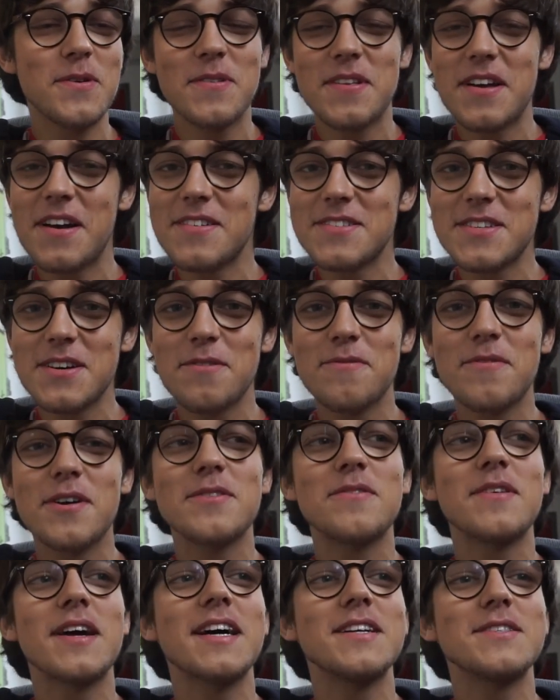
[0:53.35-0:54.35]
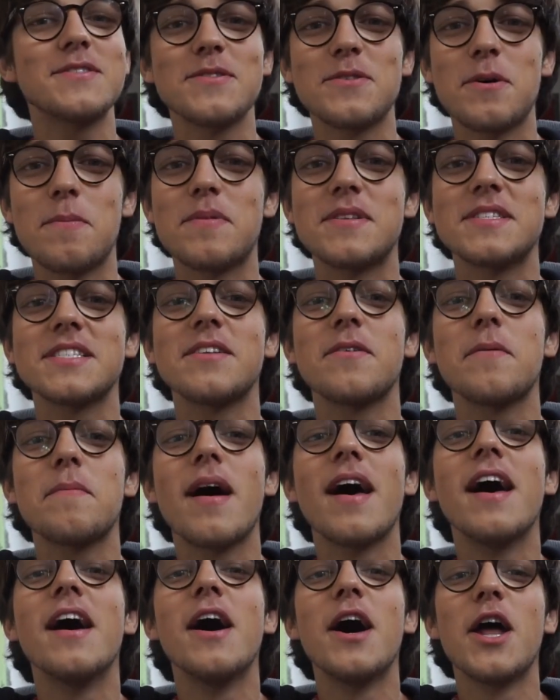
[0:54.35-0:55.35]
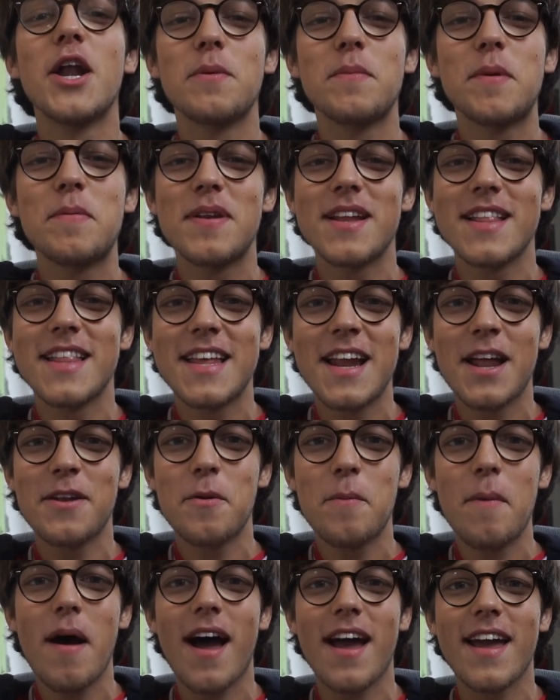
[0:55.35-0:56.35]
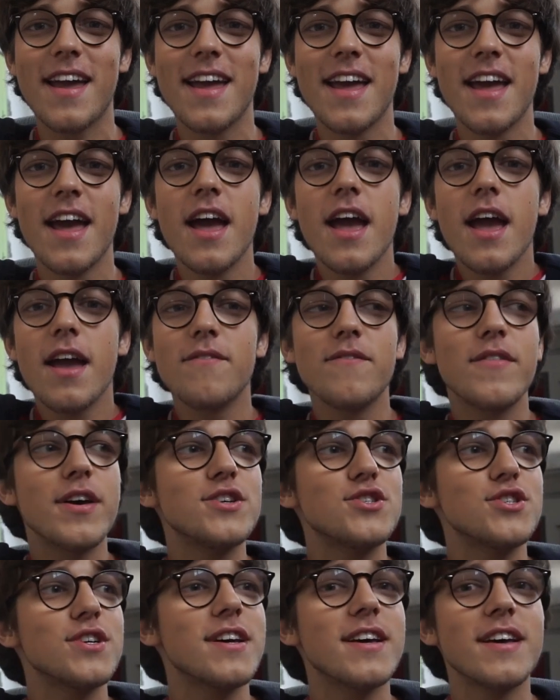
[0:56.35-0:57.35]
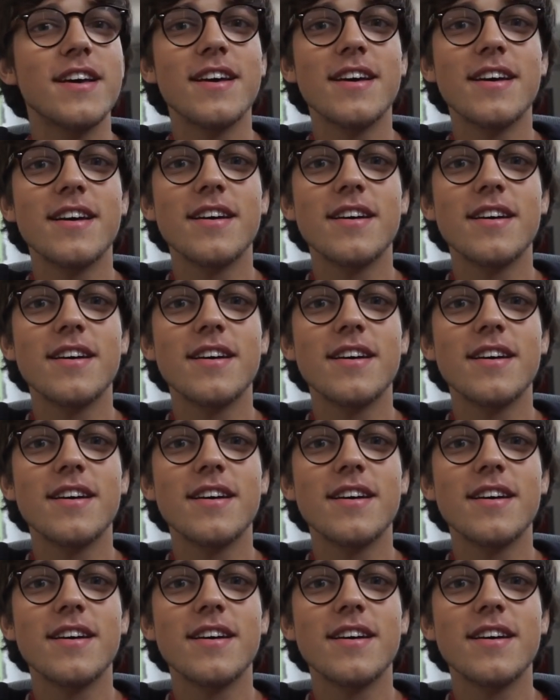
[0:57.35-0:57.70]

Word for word: L'unica cosa che ho fatto è una canzone, ho pensato, beh, non mi prenderanno mai invece,